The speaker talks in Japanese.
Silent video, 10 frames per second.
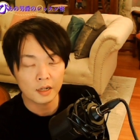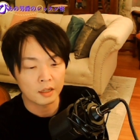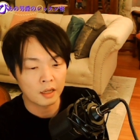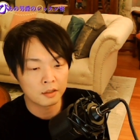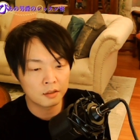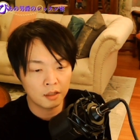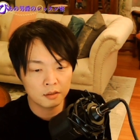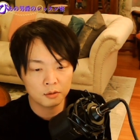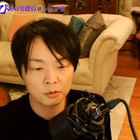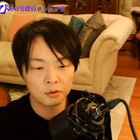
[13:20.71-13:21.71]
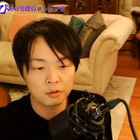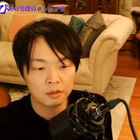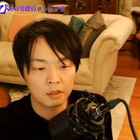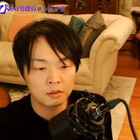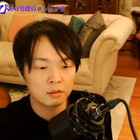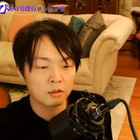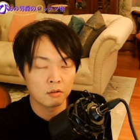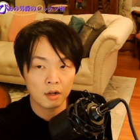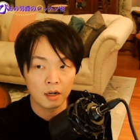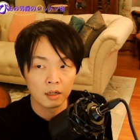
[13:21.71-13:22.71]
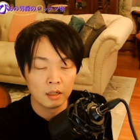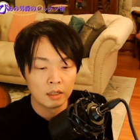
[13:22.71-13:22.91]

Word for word: がやっていることっていうのは、